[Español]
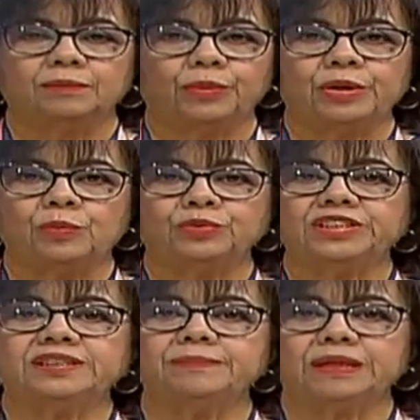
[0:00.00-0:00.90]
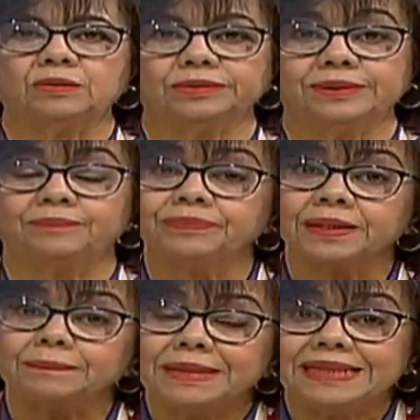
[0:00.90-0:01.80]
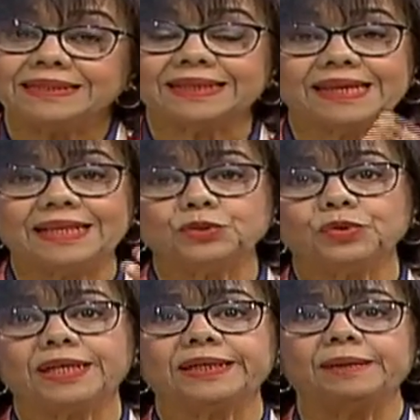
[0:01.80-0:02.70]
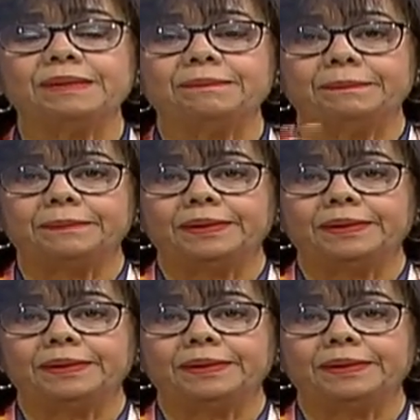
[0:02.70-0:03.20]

bueno, muchísimas cosas. Mientras que el azúcar crema